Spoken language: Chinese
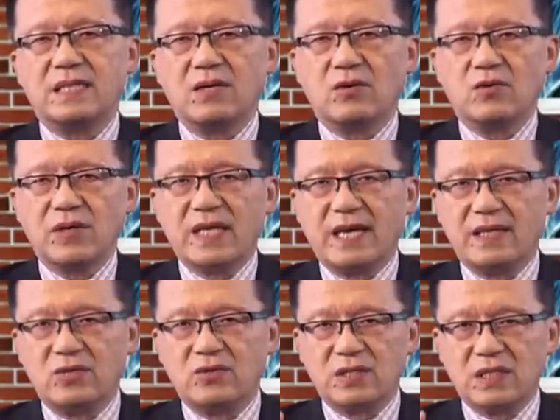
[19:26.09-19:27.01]
这个会谈
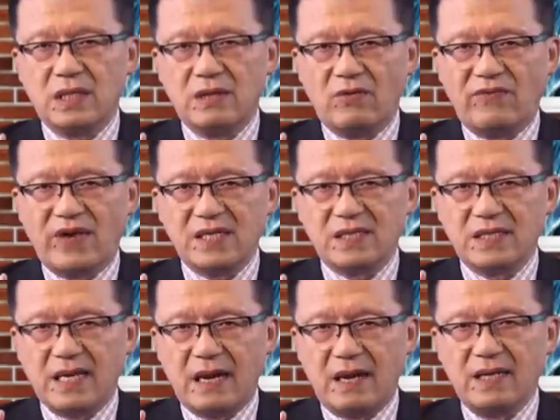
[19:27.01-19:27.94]
呢，就是发生
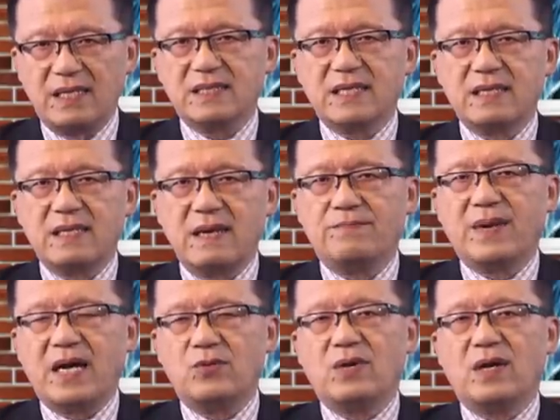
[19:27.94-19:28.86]
在二零一三年
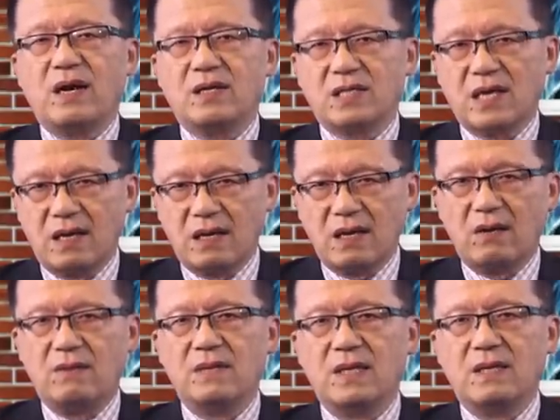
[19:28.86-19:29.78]
八月二十二
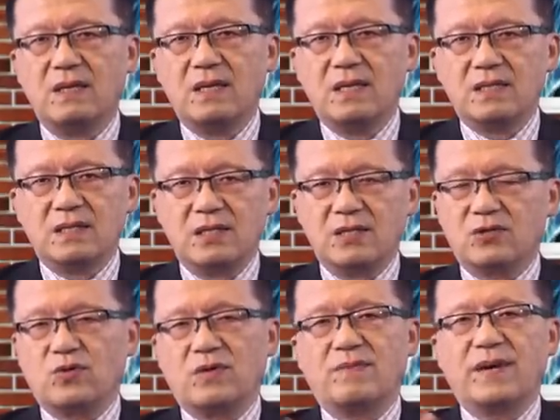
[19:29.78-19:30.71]
号，这
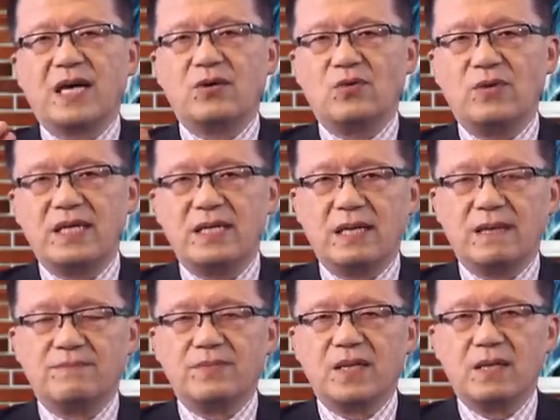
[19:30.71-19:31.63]
所谓的“八月会
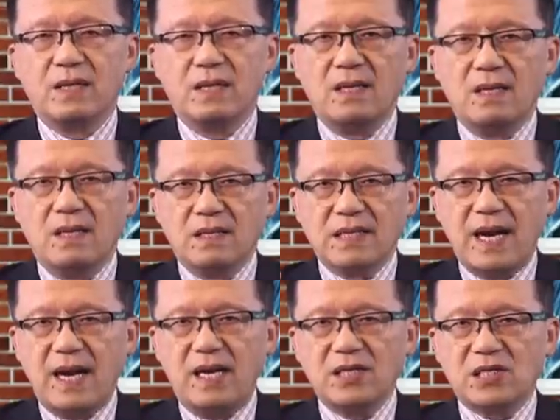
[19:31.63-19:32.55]
议”。
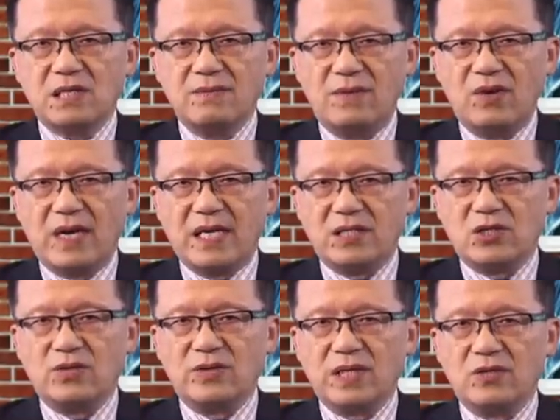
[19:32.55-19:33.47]
当时孟晚
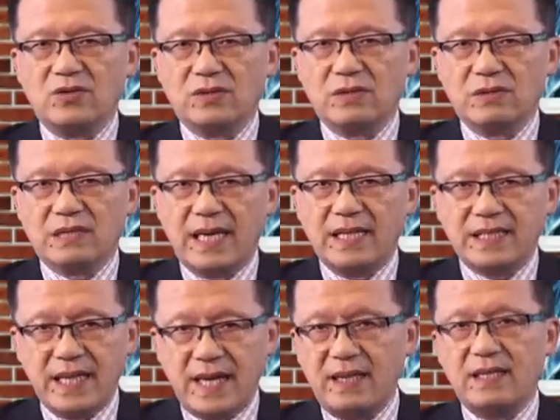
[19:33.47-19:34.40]
舟呢就在
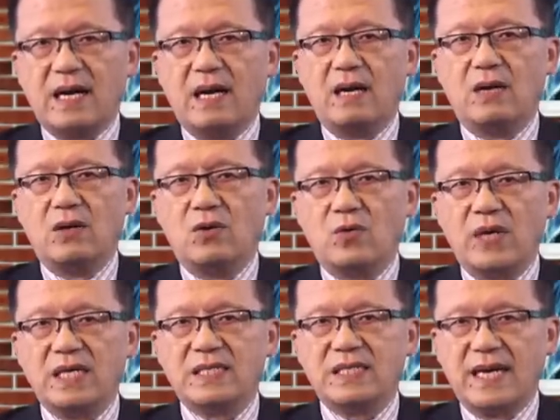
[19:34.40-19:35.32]
香港
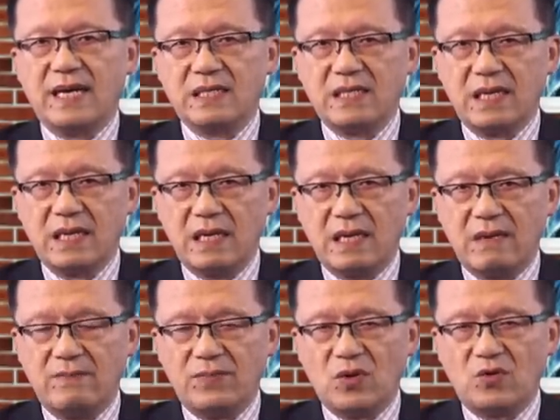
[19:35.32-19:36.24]
会见了这个
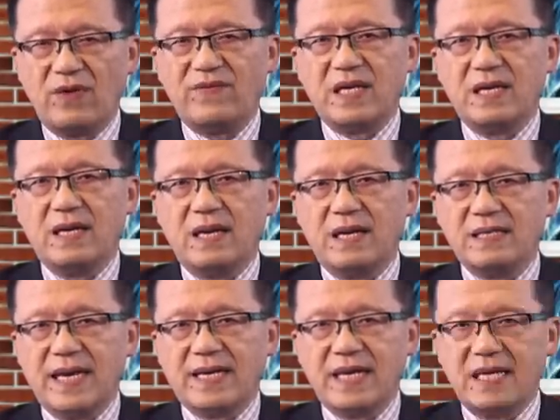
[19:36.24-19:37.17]
汇丰银行
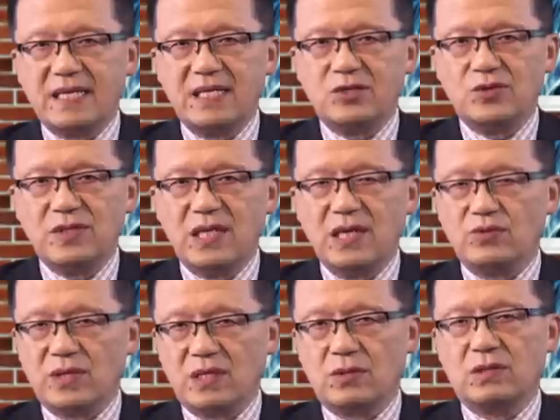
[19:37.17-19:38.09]
亚太地区业
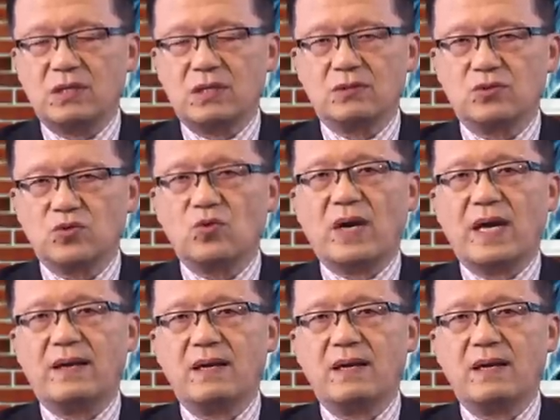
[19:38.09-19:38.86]
务的主管。